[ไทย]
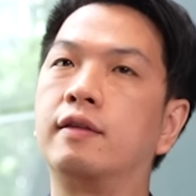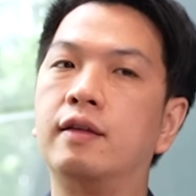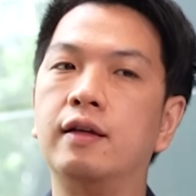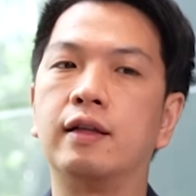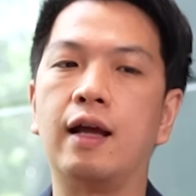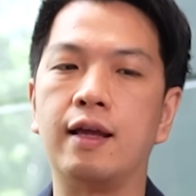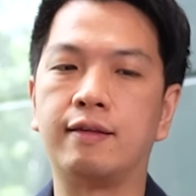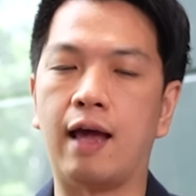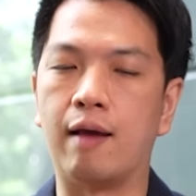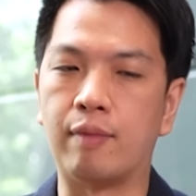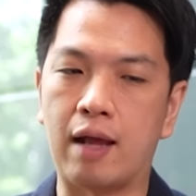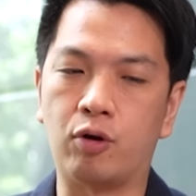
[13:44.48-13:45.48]
ซึ่งถ้าไอ้
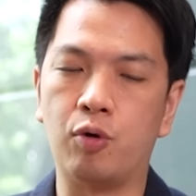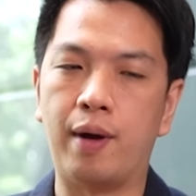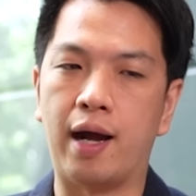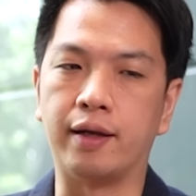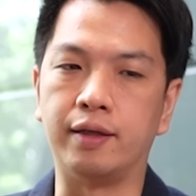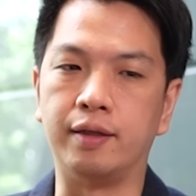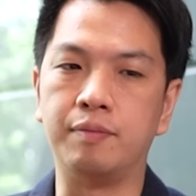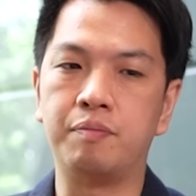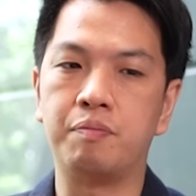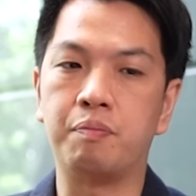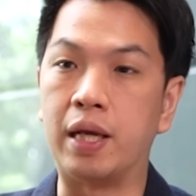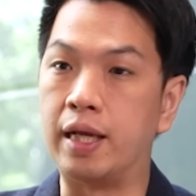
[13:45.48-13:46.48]
สามล้านกว่าบาทนี้
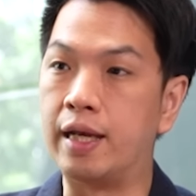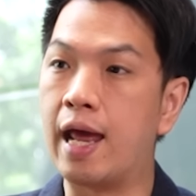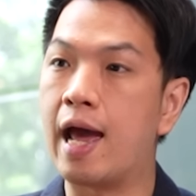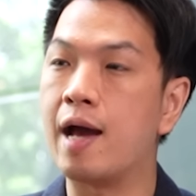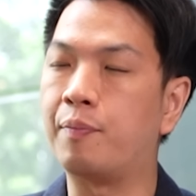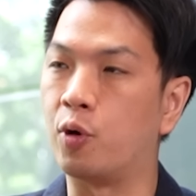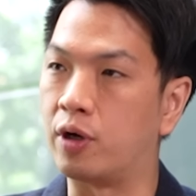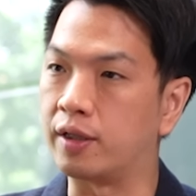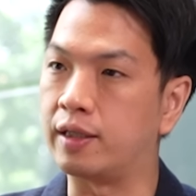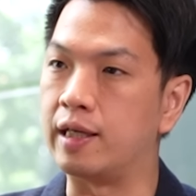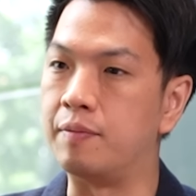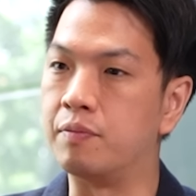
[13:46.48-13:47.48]
ปีหน้าปก
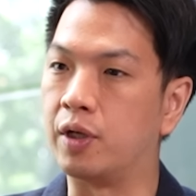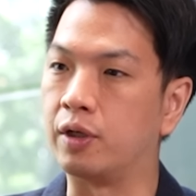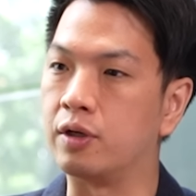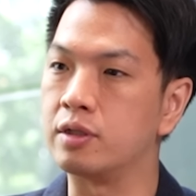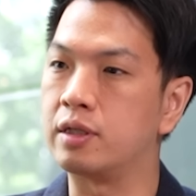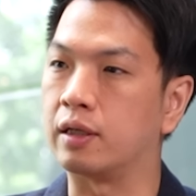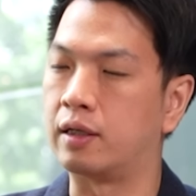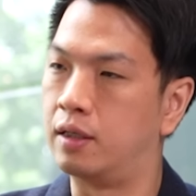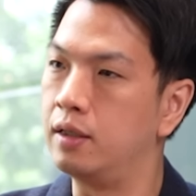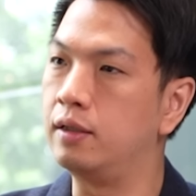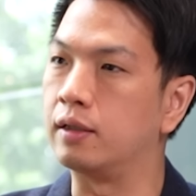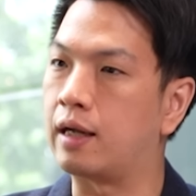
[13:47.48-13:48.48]
ติมันก็จะ
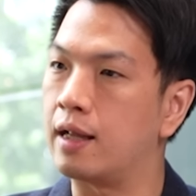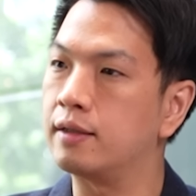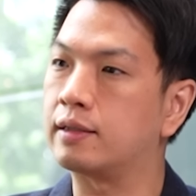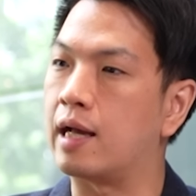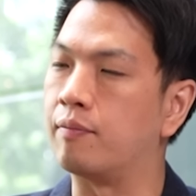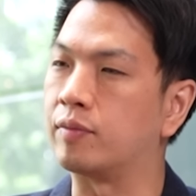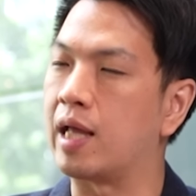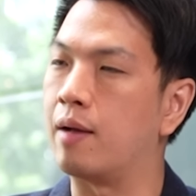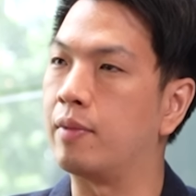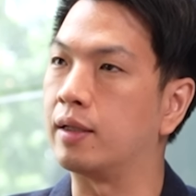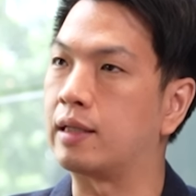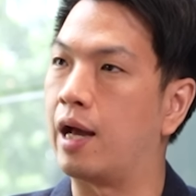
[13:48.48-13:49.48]
ขึ้นขั้นต่ำตา
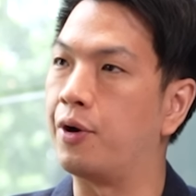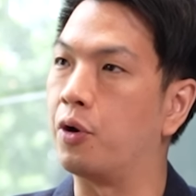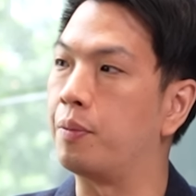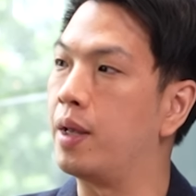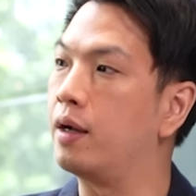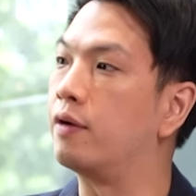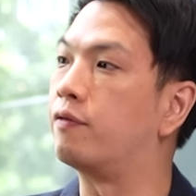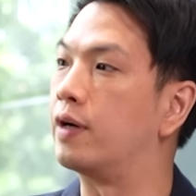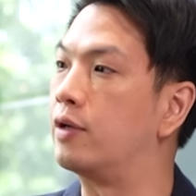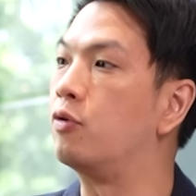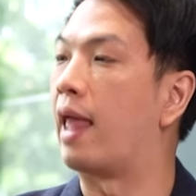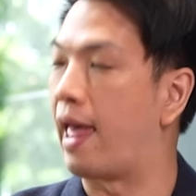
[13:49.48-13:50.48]
มอัตราดอกเบี้ยเงิน
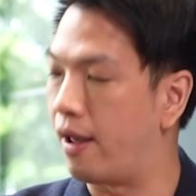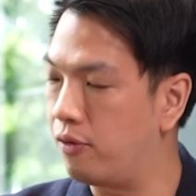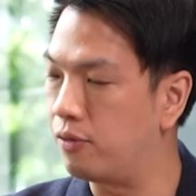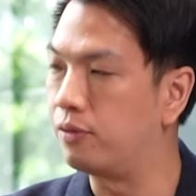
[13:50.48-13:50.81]
เฟ้ออยู่แล้ว